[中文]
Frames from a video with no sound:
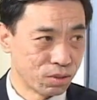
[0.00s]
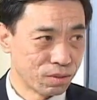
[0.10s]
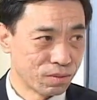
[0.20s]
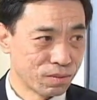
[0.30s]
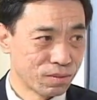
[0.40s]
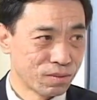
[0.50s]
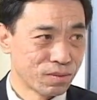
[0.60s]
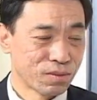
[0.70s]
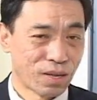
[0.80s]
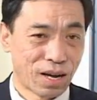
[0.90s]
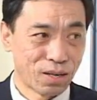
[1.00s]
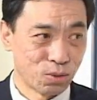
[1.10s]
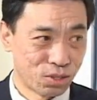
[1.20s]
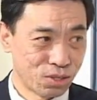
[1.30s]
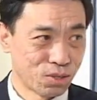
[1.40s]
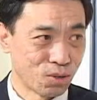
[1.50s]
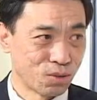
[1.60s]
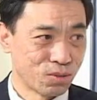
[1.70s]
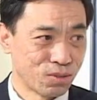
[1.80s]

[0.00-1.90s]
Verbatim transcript: 一，她有四首。